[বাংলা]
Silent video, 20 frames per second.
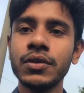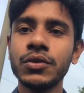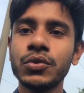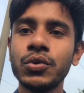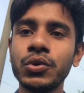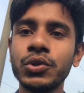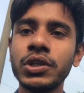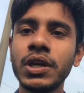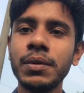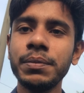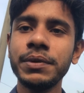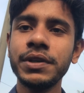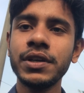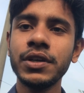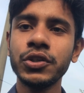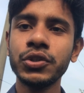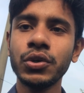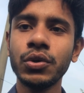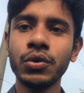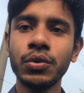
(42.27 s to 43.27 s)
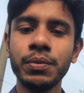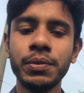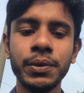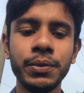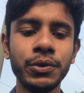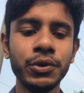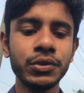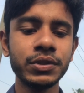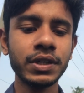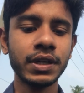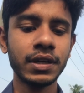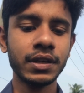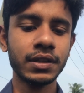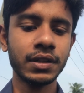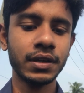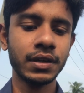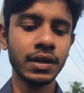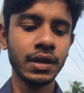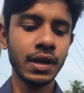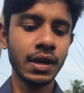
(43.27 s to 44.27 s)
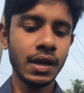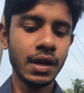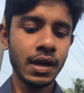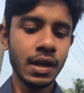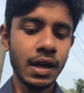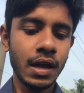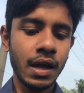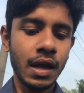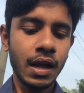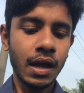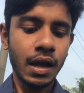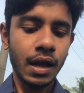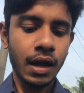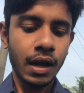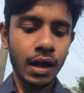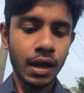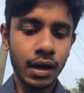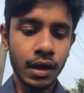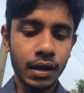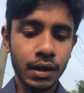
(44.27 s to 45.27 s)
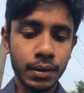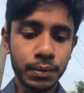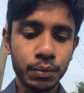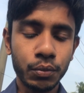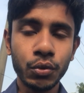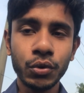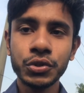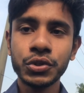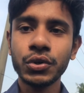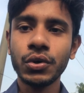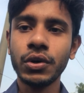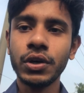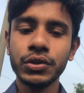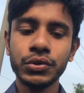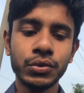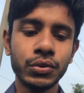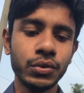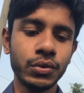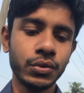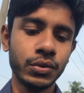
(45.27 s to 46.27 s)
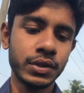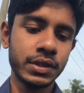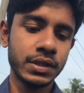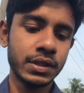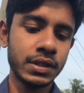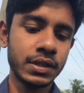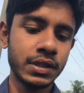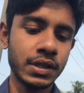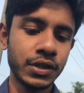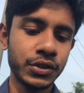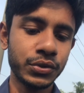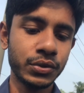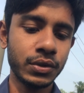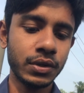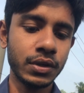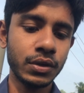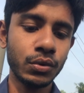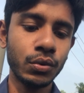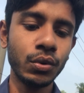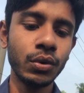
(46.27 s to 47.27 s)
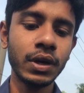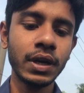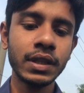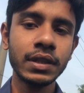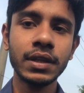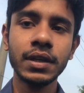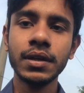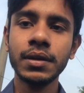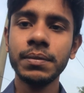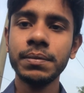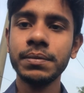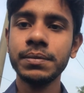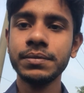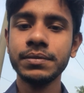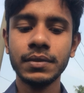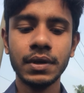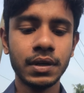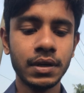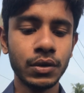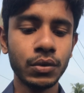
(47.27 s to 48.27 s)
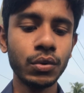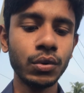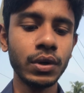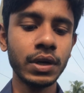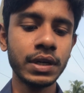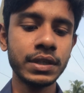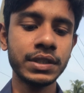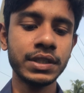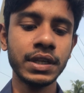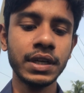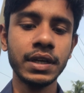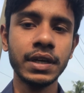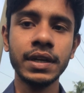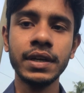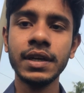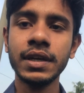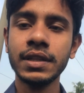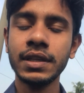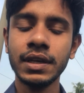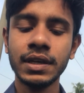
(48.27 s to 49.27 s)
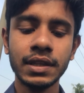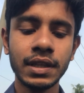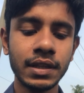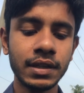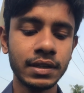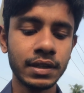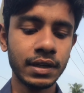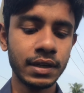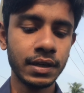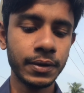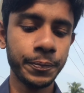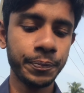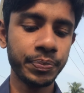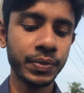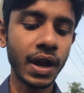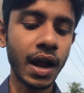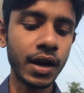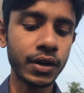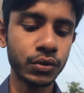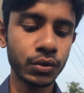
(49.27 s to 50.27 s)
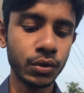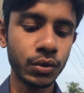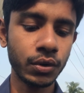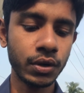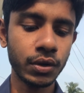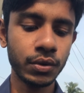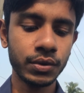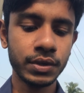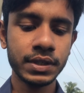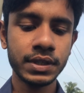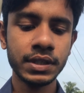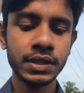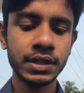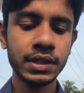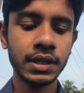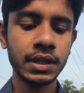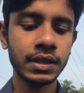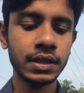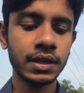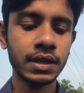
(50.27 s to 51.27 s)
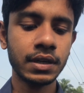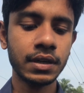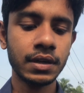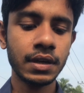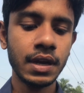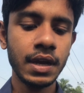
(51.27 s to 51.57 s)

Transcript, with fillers: সোশ্যাল মিডিয়া সহ বিভিন্ন জায়গাতে পোস্ট করা শুরু করেছে যে আসলে খুলনাতে খুলনার যে এরিয়া থেকে তাদেরকে আটক করা হয়েছে সেখানকার